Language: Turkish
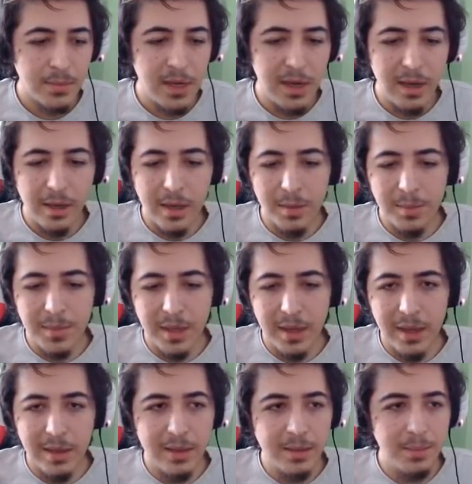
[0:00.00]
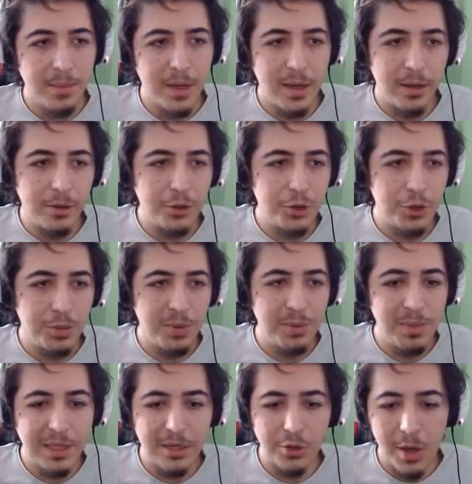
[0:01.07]
Ayakkabım da geldi. Bayağı güçlüyüm. Bir
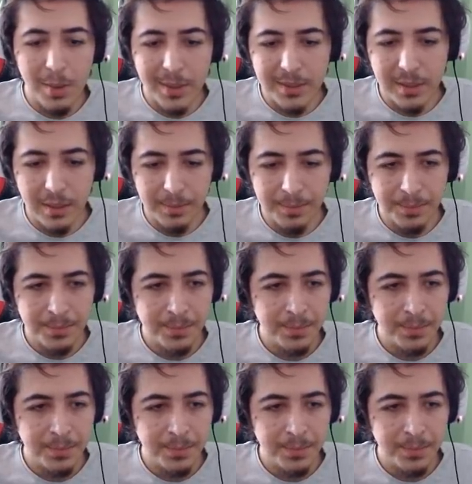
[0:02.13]
mide roam atalım.